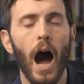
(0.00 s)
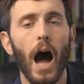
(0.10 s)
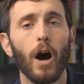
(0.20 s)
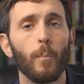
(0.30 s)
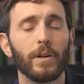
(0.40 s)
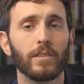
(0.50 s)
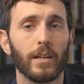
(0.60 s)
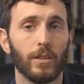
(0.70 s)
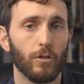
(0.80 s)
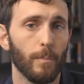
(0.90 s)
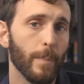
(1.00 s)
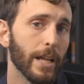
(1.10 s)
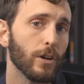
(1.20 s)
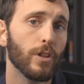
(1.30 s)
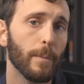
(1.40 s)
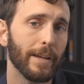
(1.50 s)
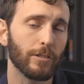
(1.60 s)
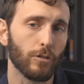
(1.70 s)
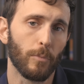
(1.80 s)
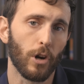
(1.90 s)
aumentando menos de
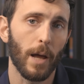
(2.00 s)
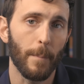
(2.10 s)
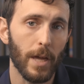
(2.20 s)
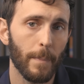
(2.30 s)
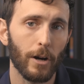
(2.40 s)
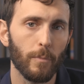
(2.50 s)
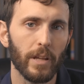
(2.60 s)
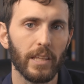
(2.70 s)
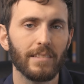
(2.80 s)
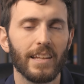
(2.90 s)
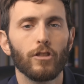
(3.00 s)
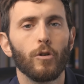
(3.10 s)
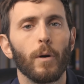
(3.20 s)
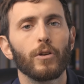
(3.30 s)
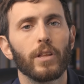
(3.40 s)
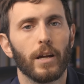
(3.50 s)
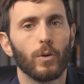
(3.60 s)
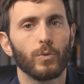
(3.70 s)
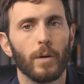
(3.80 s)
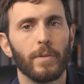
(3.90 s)
peso por la misma comida y teniendo valores de
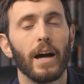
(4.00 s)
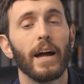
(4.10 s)
glucemia